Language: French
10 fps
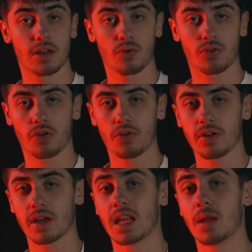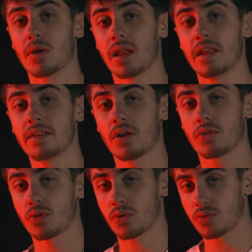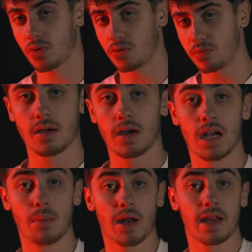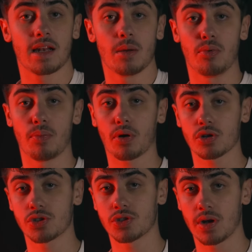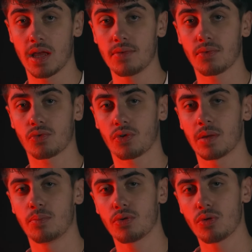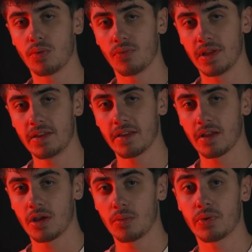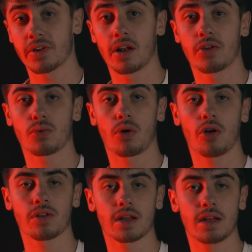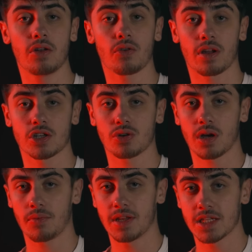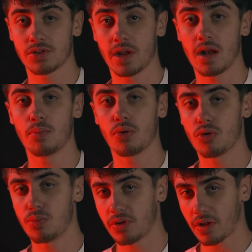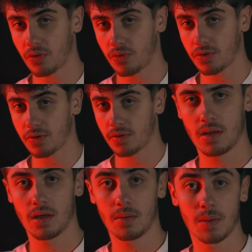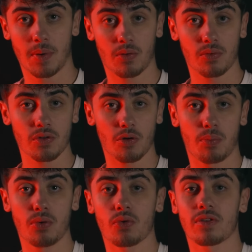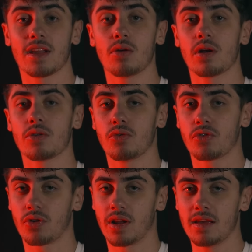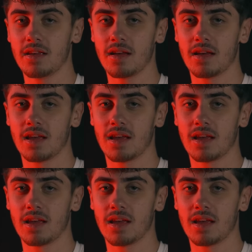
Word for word: est au centre et les planètes tournent autour de lui. Les planètes les plus proches du Soleil vont tourner beaucoup plus vite puisqu'elles sont entraînées dans un champ gravitationnel beaucoup plus intense. Mais par contre, plus on s'éloigne du Soleil,